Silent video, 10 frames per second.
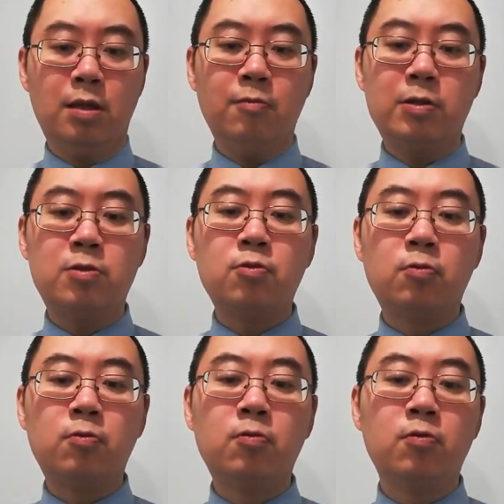因为
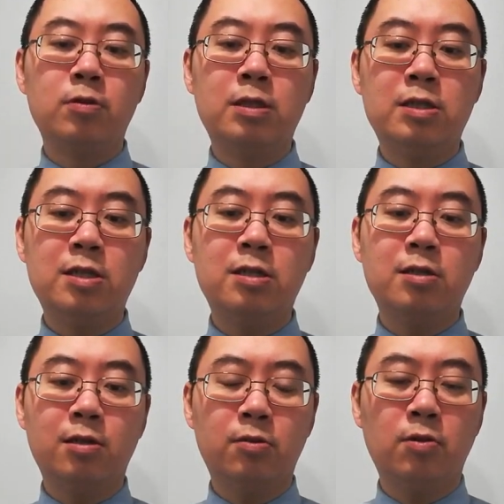主已经
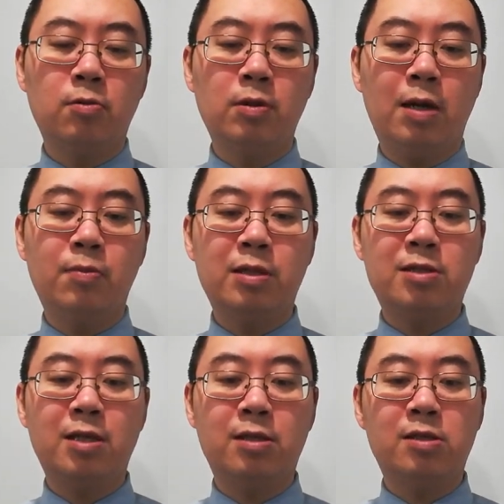认同他们的
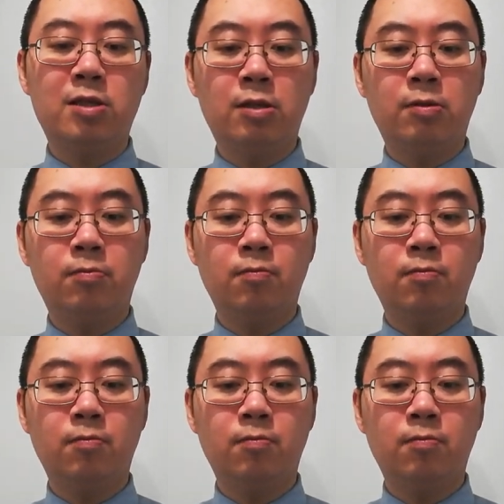现行。